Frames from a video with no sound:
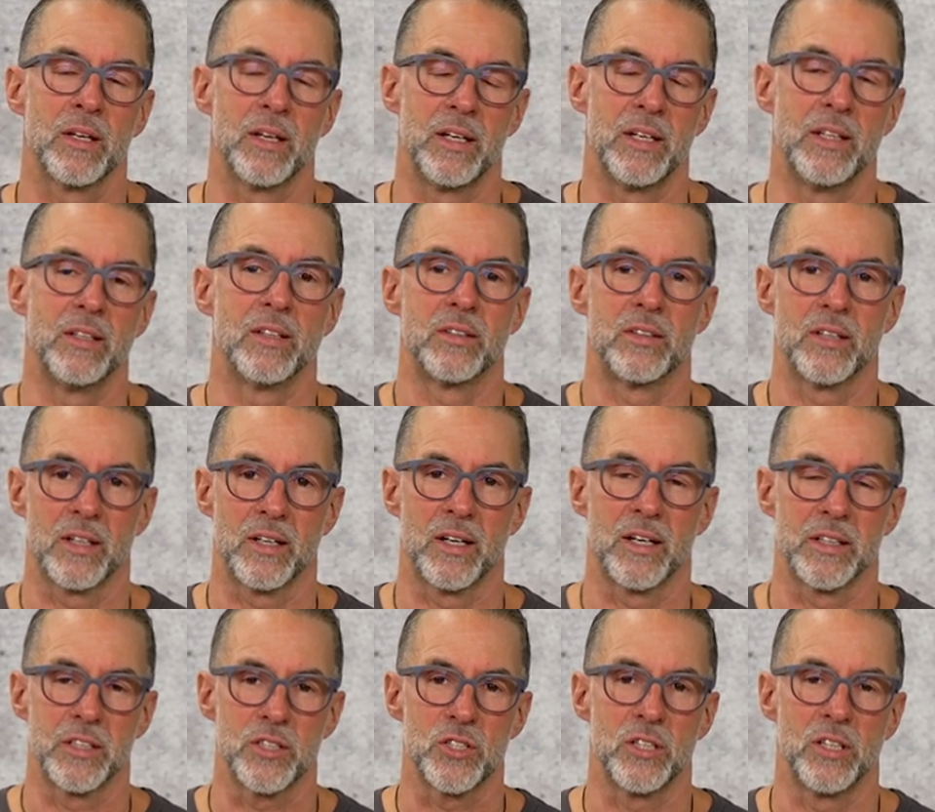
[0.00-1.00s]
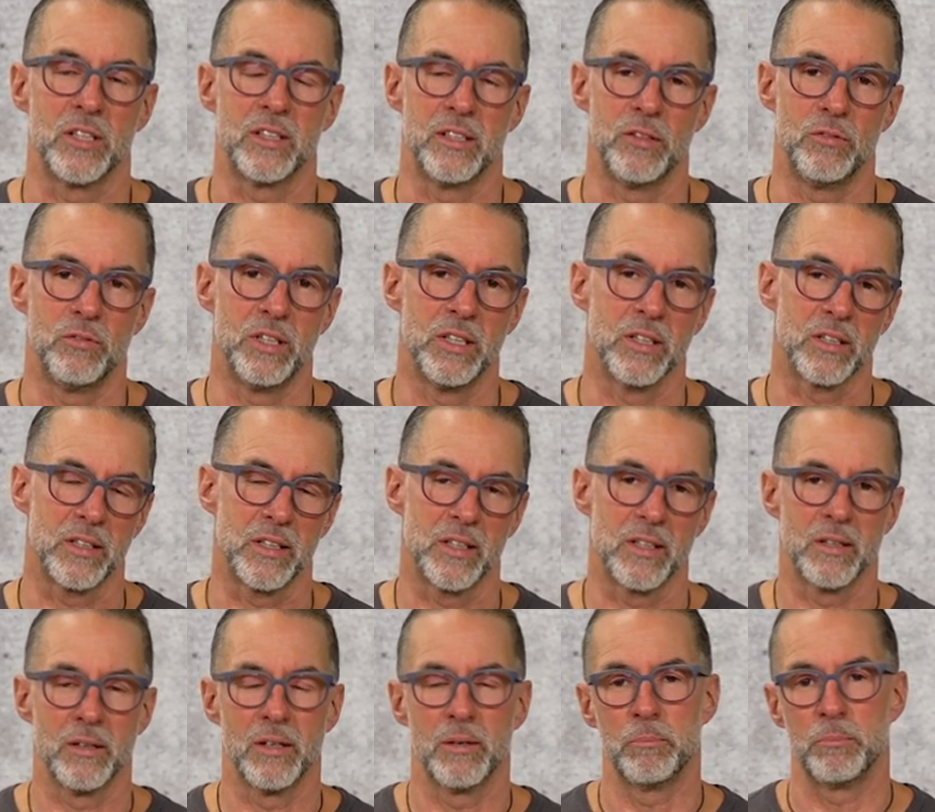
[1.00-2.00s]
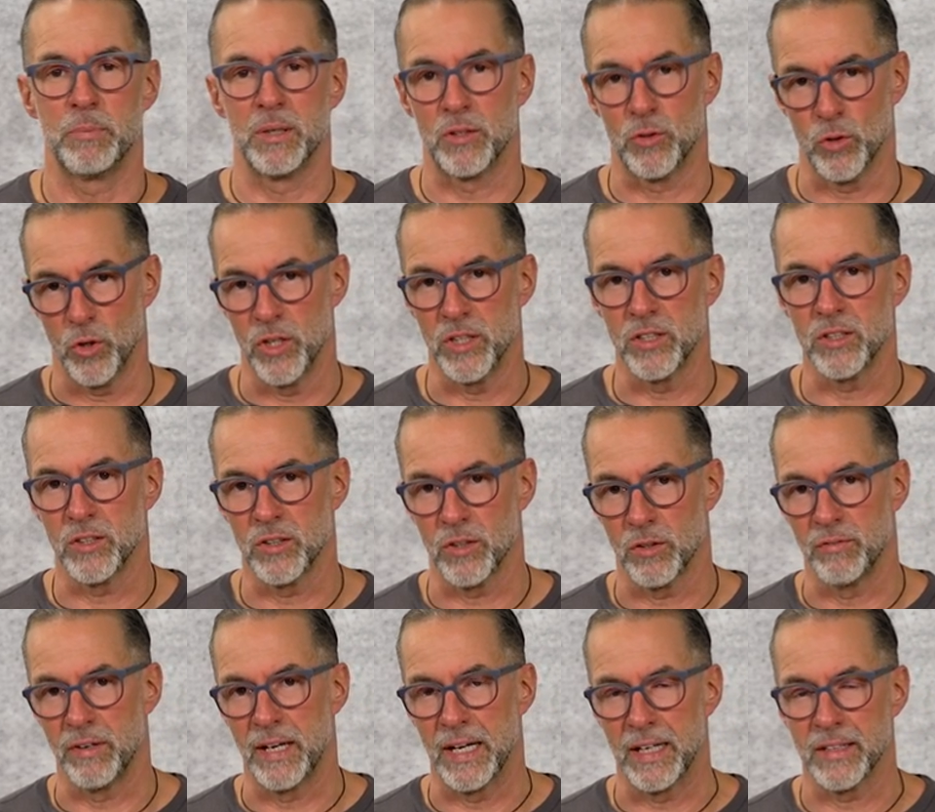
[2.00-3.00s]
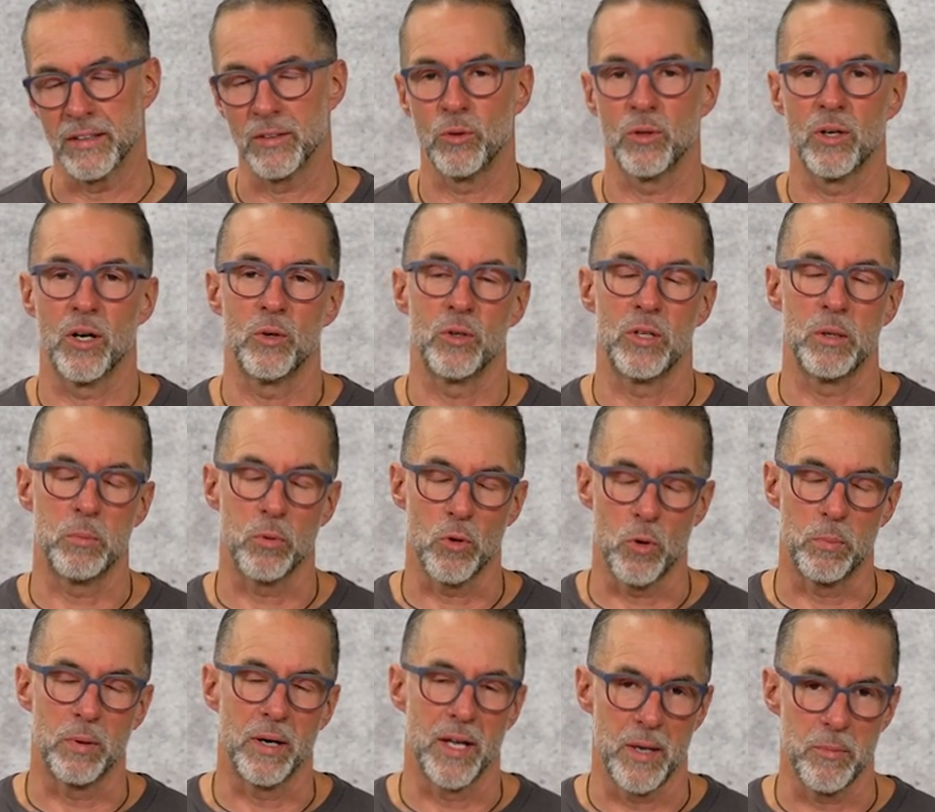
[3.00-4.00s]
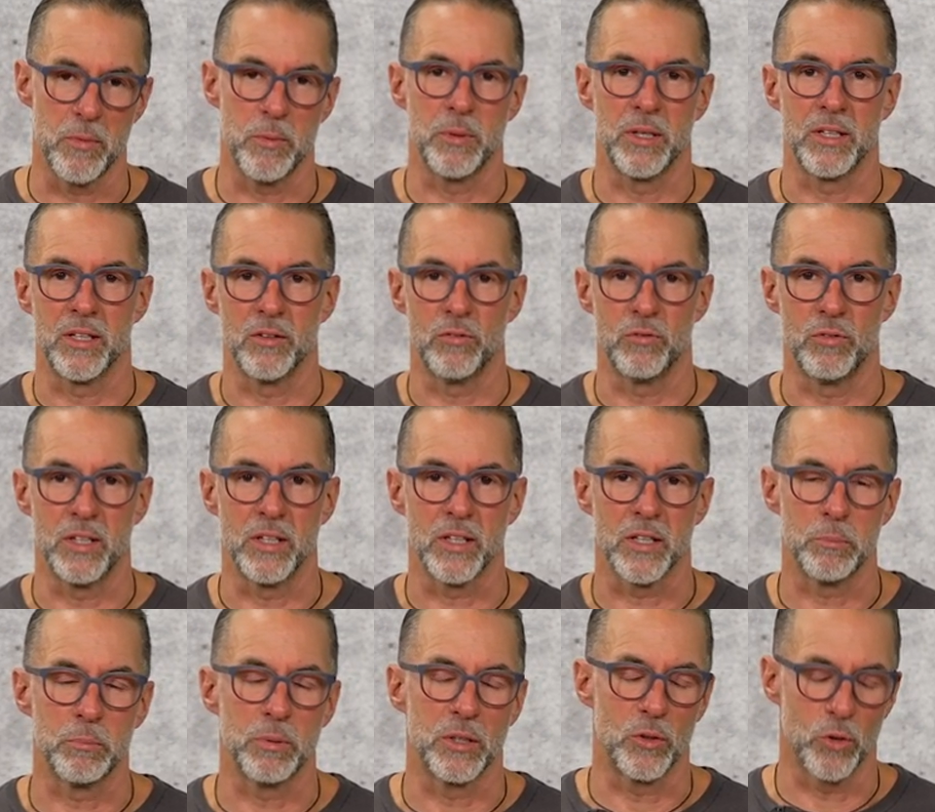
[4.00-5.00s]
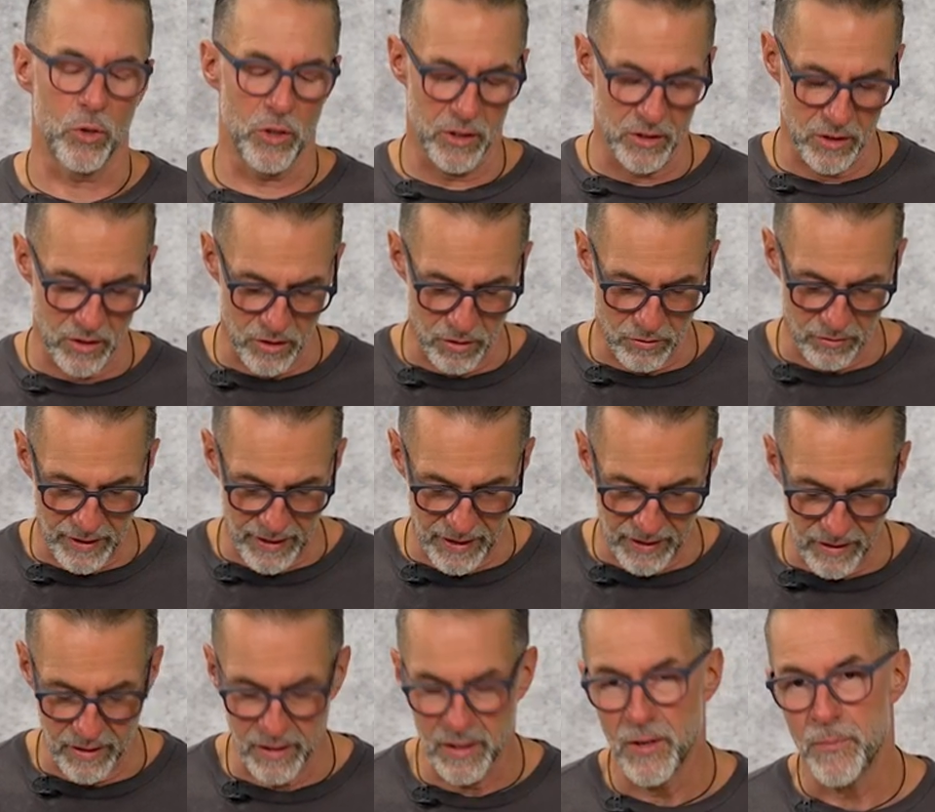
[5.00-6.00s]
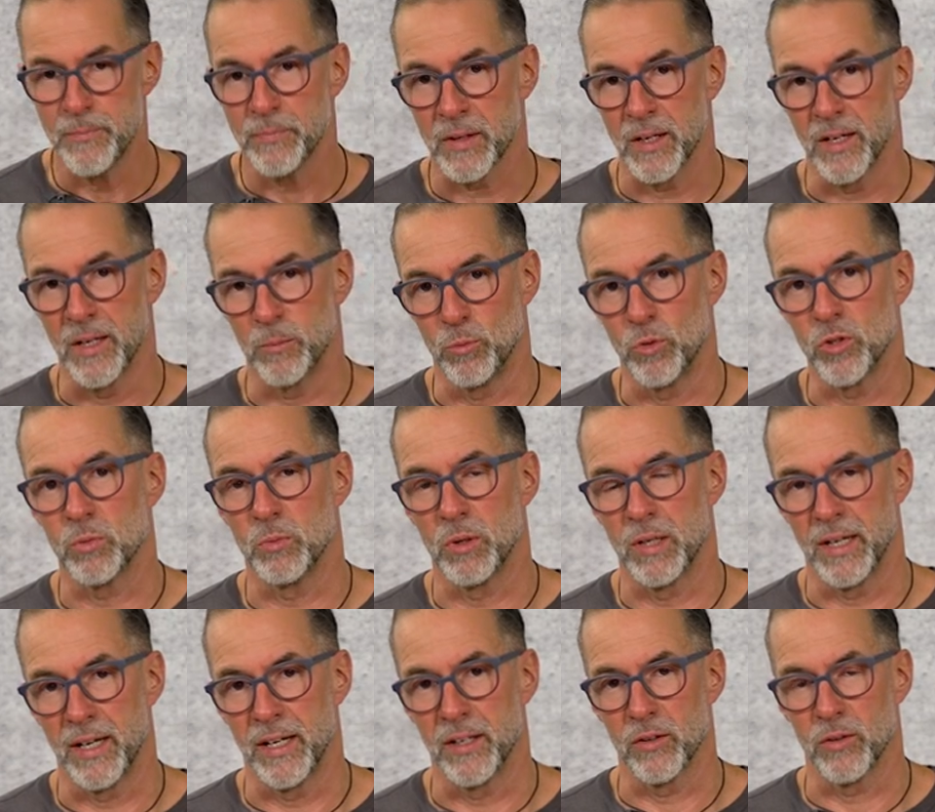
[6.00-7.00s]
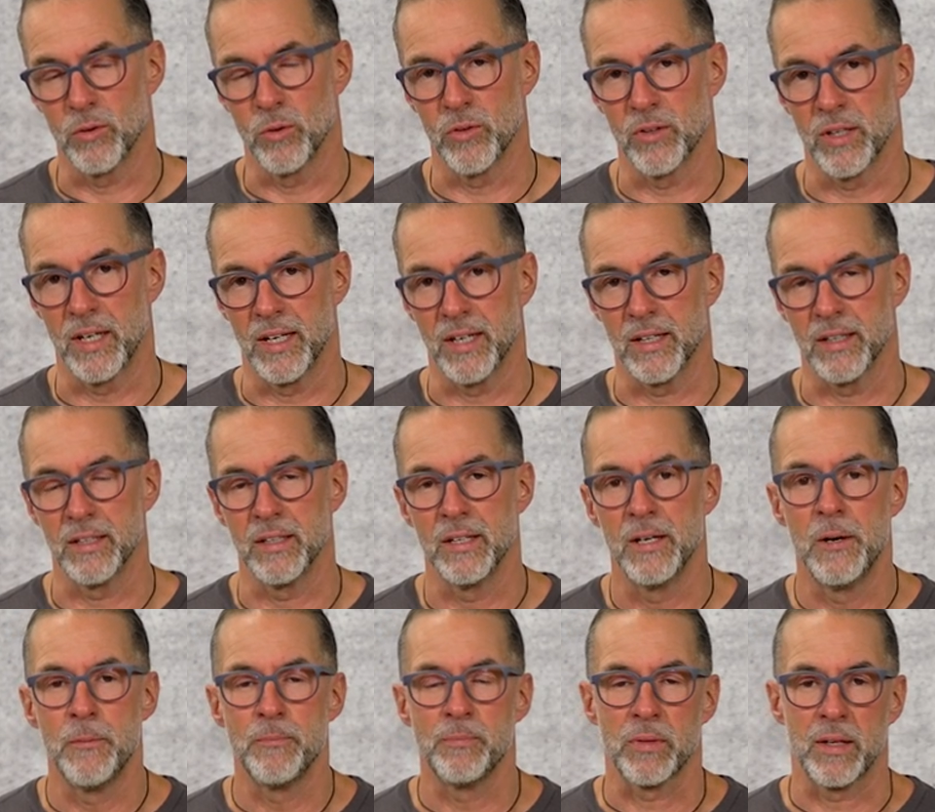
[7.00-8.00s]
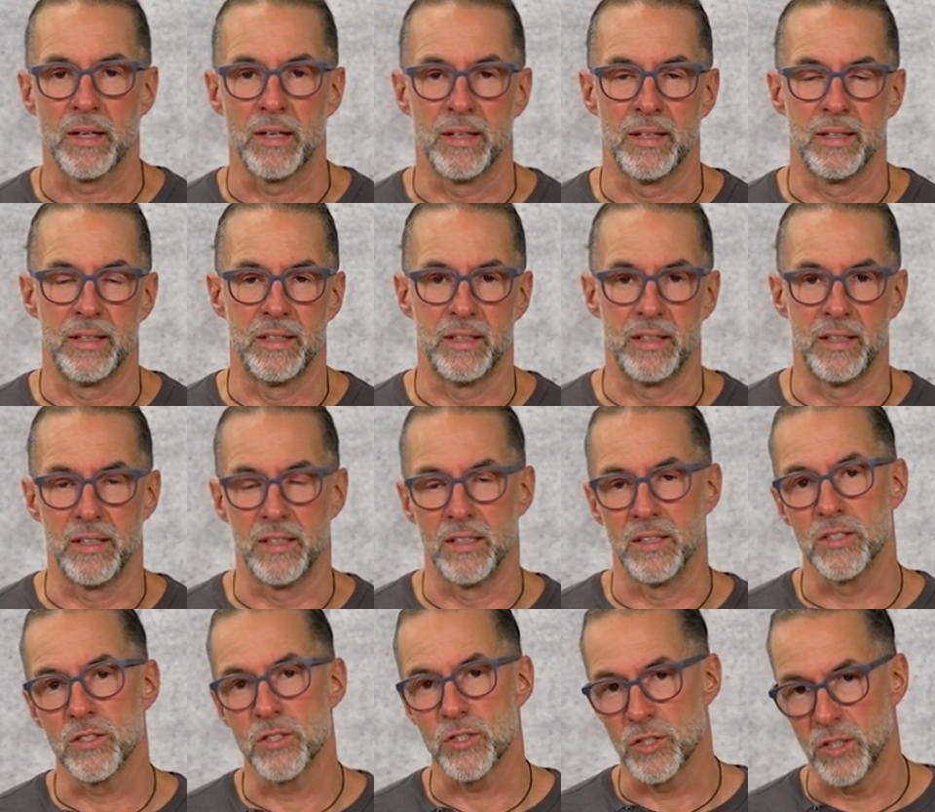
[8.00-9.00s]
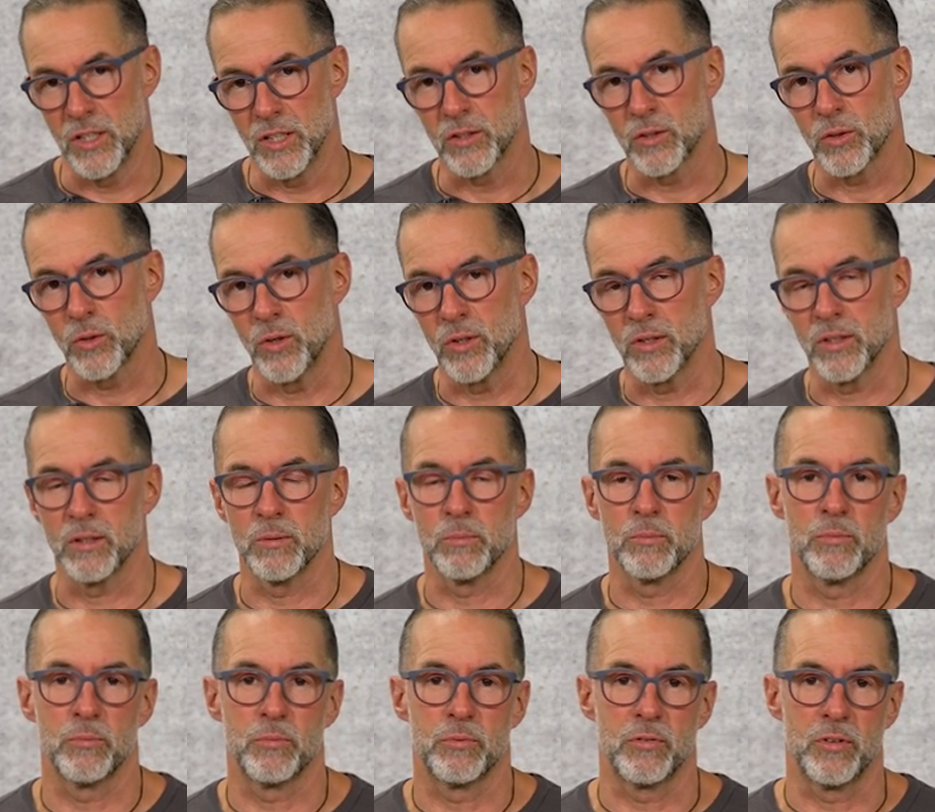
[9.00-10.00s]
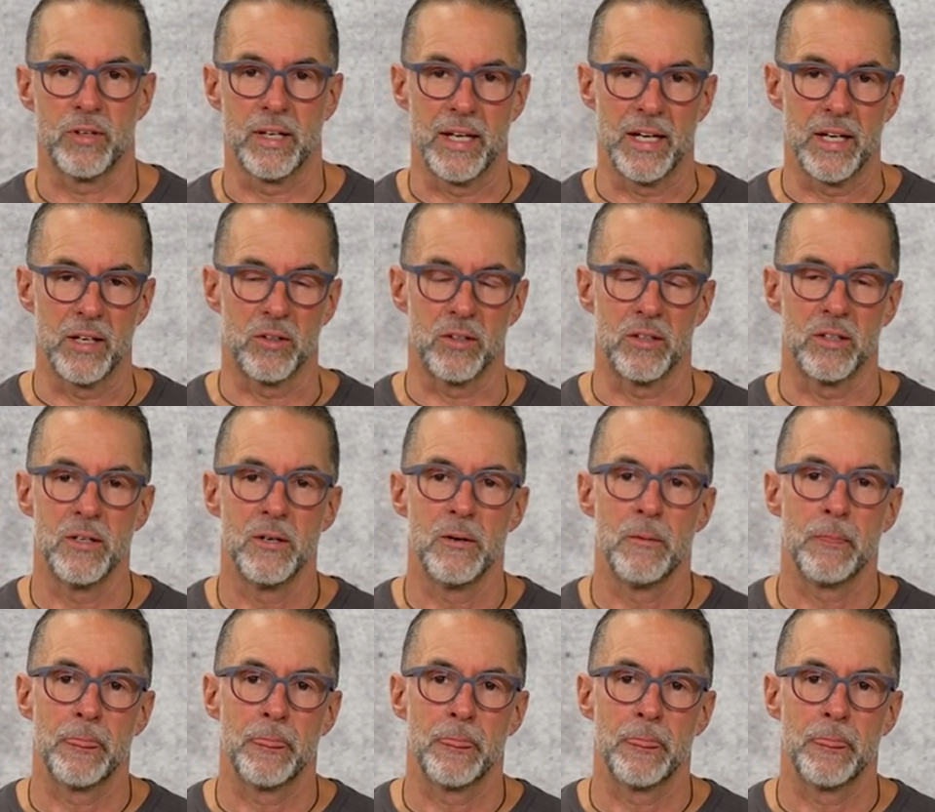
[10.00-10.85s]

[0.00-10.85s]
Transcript: in der Terroristik die Viren bedeutender werden und auch die Probleme mit den Viren bedeutender werden, äh, muss man leider so sagen. Äh, die Schildkrötenpfleger